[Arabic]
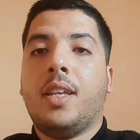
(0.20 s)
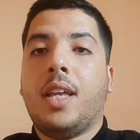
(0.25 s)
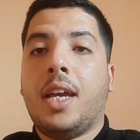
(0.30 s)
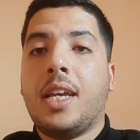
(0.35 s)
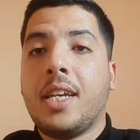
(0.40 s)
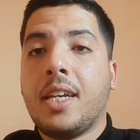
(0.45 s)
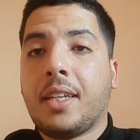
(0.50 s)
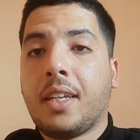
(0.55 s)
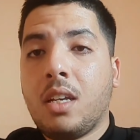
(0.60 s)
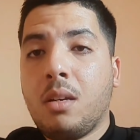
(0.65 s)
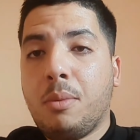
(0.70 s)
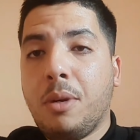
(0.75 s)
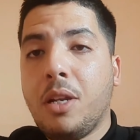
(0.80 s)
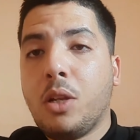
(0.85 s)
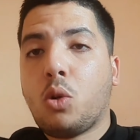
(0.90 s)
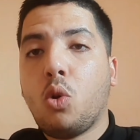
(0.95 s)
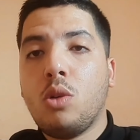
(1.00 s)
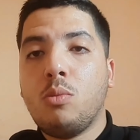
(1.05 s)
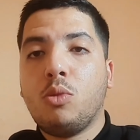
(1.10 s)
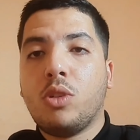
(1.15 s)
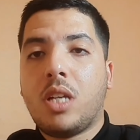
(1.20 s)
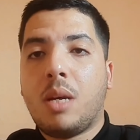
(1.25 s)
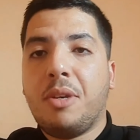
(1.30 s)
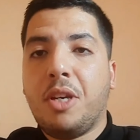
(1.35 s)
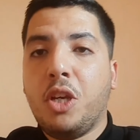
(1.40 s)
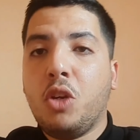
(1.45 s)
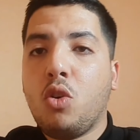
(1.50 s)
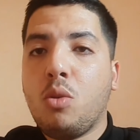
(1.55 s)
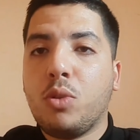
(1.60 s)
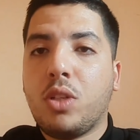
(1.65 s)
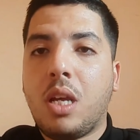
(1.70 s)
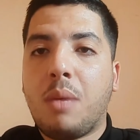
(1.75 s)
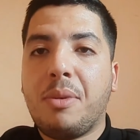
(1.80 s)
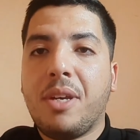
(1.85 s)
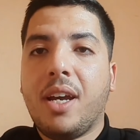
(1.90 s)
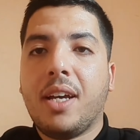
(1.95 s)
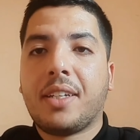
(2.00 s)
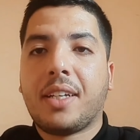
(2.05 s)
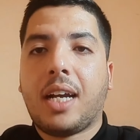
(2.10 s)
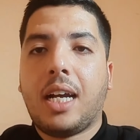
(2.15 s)
تحية طيبة لكل متابعي
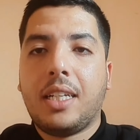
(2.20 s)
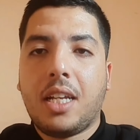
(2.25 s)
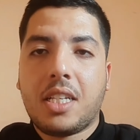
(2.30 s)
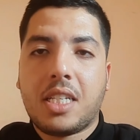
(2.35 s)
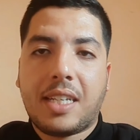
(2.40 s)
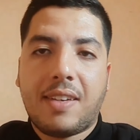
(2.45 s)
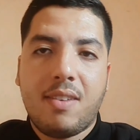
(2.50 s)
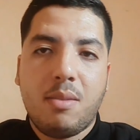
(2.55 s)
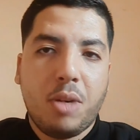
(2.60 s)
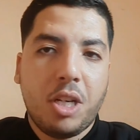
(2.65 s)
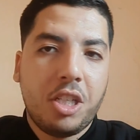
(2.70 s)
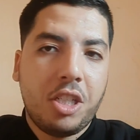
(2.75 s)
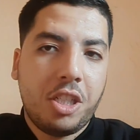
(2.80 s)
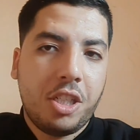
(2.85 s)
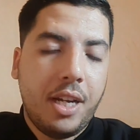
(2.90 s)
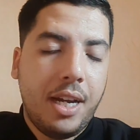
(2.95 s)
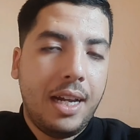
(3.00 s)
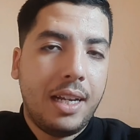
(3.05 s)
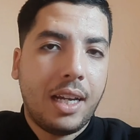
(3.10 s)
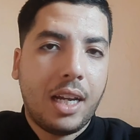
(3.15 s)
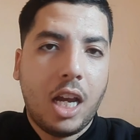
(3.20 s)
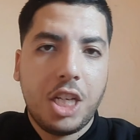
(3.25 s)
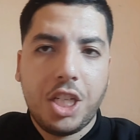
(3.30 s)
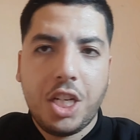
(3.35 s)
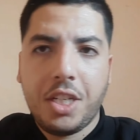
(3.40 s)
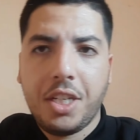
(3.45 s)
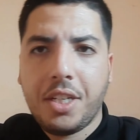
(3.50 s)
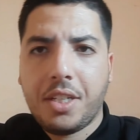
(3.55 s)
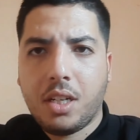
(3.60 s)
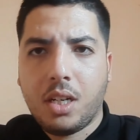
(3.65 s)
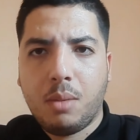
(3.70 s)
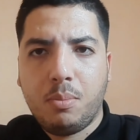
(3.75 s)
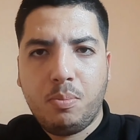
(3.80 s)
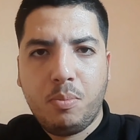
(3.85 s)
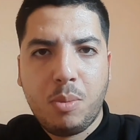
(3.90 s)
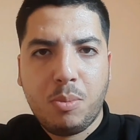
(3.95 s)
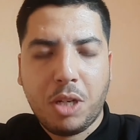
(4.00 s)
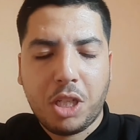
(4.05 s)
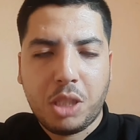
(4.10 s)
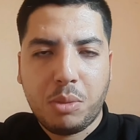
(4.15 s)
ومتابعات قناة سكري ماتش حلقة جديدة
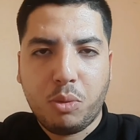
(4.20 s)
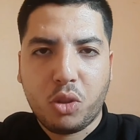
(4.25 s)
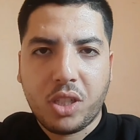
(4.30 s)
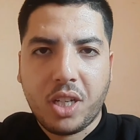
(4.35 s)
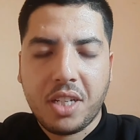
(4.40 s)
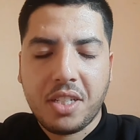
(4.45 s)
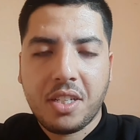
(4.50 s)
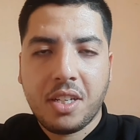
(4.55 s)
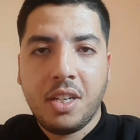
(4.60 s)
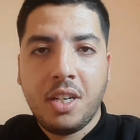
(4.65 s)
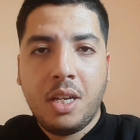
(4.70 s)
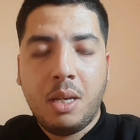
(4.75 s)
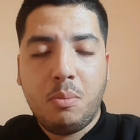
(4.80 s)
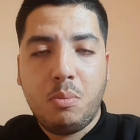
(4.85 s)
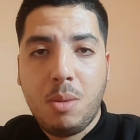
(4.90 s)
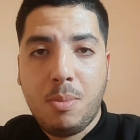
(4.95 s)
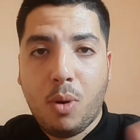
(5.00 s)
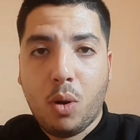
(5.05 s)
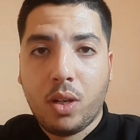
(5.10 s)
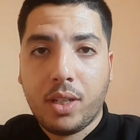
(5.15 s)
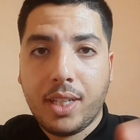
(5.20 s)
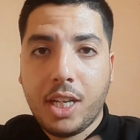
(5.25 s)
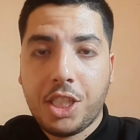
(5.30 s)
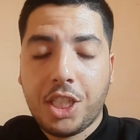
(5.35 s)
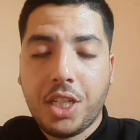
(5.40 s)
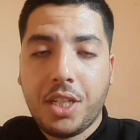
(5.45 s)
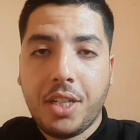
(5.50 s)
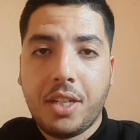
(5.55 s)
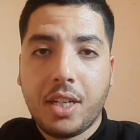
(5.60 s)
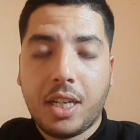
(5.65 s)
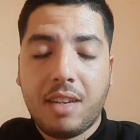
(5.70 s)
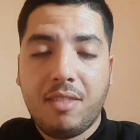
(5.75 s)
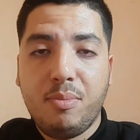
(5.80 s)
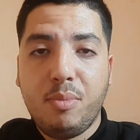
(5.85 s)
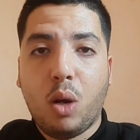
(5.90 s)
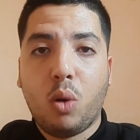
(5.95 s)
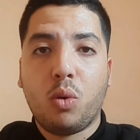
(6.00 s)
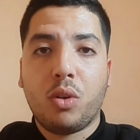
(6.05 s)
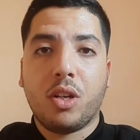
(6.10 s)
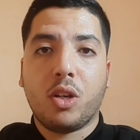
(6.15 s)
من ماتش بودكاست بمواضيع جديدة كيف
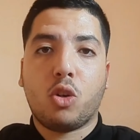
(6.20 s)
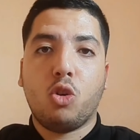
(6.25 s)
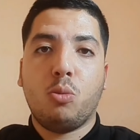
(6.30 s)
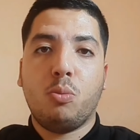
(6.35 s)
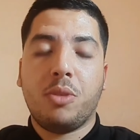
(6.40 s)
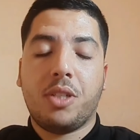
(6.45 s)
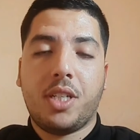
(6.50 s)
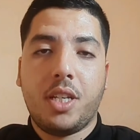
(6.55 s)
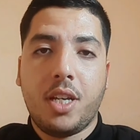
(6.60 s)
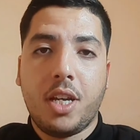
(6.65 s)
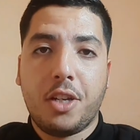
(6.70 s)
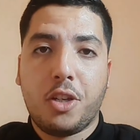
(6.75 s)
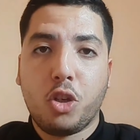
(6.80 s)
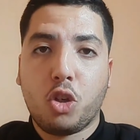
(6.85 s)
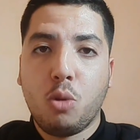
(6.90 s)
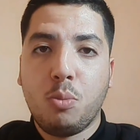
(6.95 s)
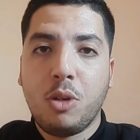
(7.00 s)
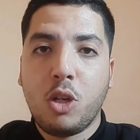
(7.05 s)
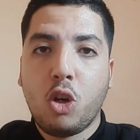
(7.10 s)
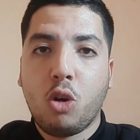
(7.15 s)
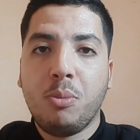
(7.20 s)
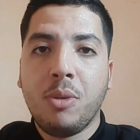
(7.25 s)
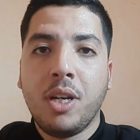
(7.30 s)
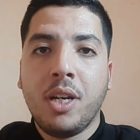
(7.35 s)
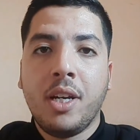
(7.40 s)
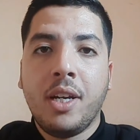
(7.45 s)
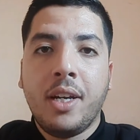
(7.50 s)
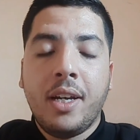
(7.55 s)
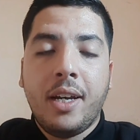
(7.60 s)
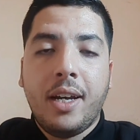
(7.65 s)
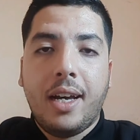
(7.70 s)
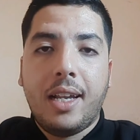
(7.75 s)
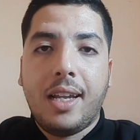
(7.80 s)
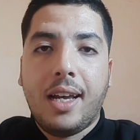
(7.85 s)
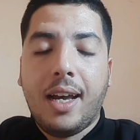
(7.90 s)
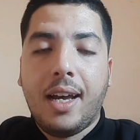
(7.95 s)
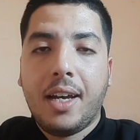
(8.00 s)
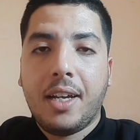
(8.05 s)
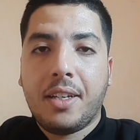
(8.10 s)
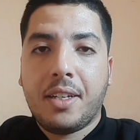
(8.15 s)
ما عودناكم يأتيكم اليوم
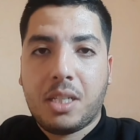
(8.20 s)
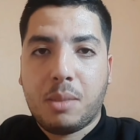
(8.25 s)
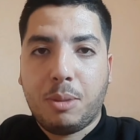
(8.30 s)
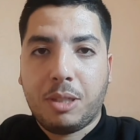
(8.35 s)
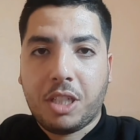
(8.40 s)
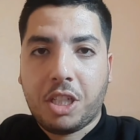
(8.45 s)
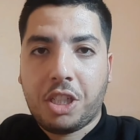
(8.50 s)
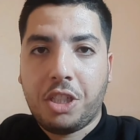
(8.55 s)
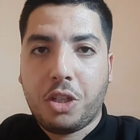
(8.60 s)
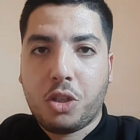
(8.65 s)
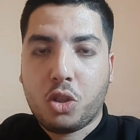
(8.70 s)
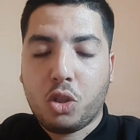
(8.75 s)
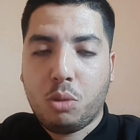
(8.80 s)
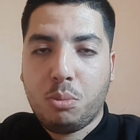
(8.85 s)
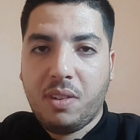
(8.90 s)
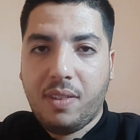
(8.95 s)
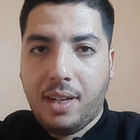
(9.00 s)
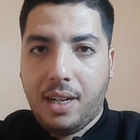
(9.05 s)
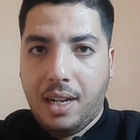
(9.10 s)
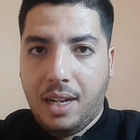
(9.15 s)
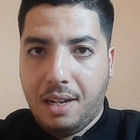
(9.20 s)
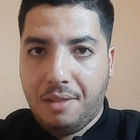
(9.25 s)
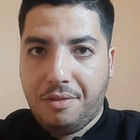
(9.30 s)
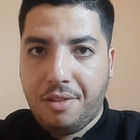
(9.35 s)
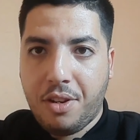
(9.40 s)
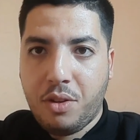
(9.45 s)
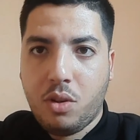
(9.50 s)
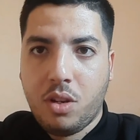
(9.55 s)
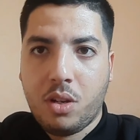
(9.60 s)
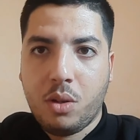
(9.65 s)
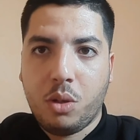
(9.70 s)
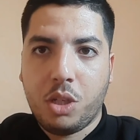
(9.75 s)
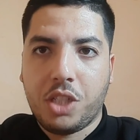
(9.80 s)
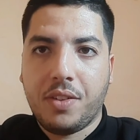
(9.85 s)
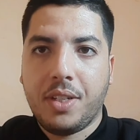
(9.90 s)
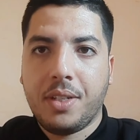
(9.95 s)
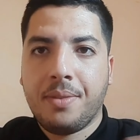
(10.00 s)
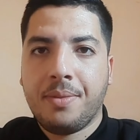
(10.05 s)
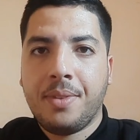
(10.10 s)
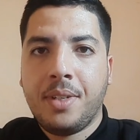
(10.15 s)
الأحد 17 ديسمبر
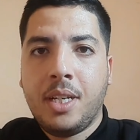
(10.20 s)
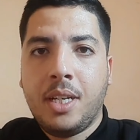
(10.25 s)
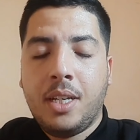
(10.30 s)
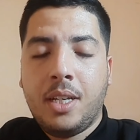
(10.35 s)
2023